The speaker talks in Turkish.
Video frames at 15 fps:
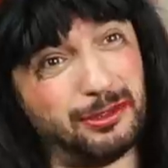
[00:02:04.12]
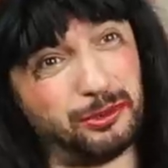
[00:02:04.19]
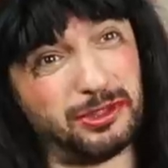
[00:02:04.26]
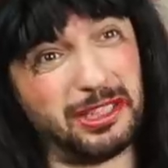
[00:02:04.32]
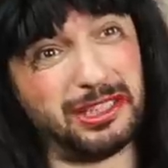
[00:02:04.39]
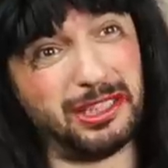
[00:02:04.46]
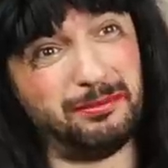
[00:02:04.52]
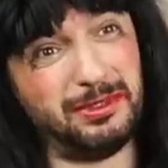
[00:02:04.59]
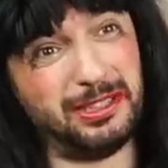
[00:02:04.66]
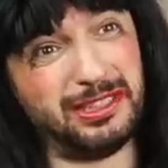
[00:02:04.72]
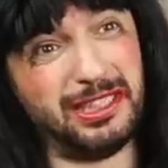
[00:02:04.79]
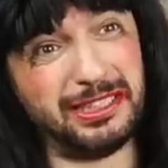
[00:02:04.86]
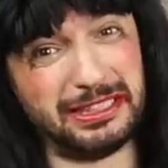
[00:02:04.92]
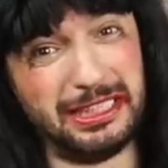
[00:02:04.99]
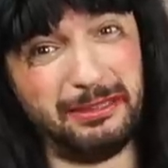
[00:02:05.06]
var. Üç ayda bir
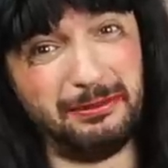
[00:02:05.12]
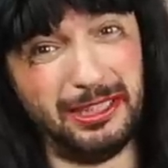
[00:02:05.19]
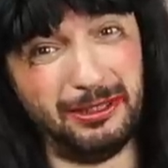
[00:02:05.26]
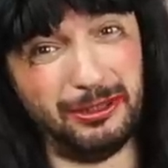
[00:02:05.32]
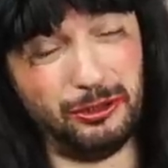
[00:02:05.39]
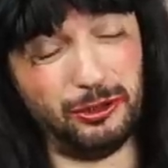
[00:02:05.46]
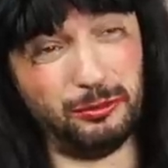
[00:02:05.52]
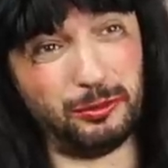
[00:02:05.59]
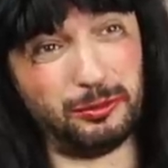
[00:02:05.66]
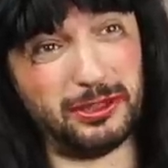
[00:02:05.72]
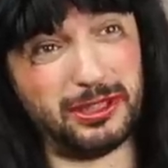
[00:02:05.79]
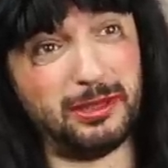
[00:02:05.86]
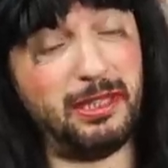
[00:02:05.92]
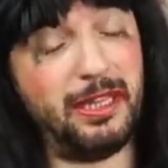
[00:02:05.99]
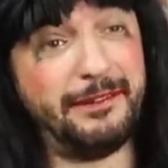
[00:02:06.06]
de ikramiye alıyormuş bu
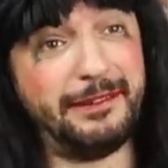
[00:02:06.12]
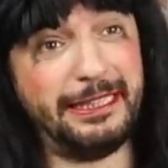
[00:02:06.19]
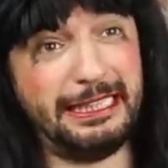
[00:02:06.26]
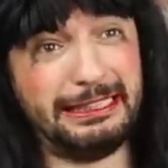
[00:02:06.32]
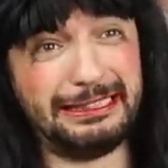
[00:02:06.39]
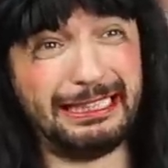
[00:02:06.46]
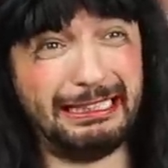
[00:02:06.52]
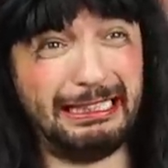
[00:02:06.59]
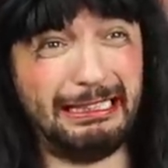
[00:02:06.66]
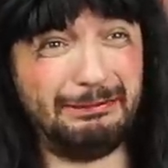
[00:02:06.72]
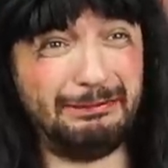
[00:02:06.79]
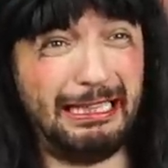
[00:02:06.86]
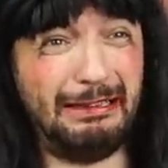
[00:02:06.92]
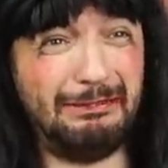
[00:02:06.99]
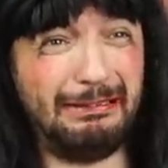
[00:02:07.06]
adam. Evinde
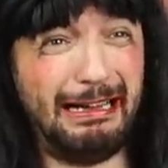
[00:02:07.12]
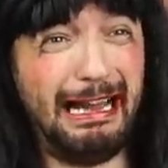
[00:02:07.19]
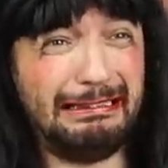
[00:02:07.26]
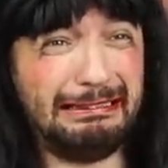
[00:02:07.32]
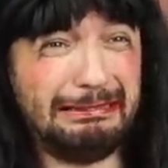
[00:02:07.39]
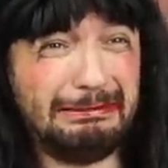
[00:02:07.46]
eşyalar falan var.